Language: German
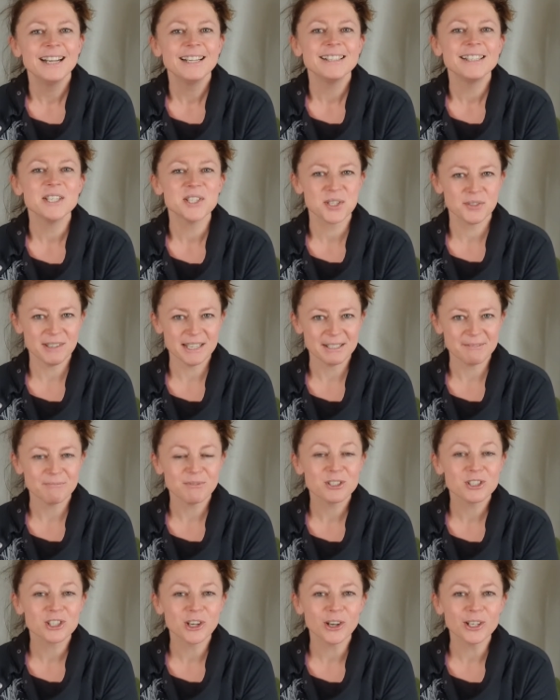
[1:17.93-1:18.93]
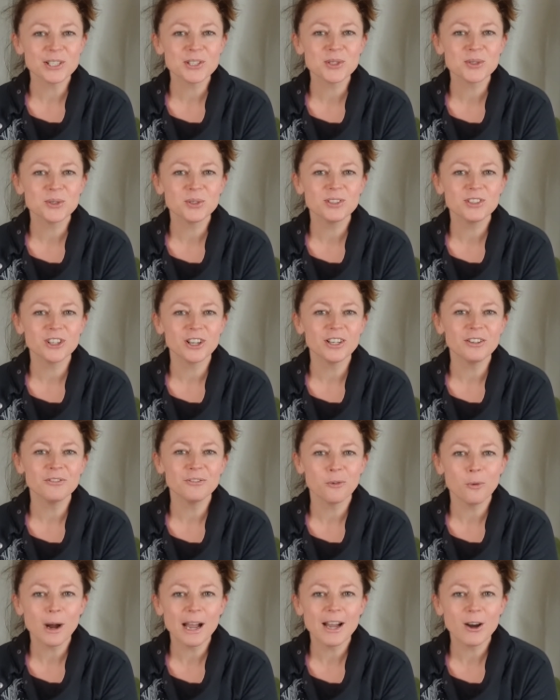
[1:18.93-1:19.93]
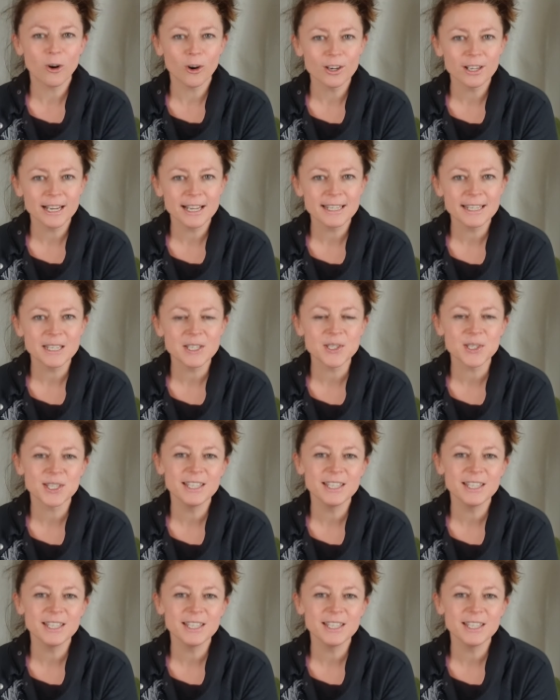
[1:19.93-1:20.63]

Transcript: Deswegen, schau, dass du jetzt schon vorher online gehst.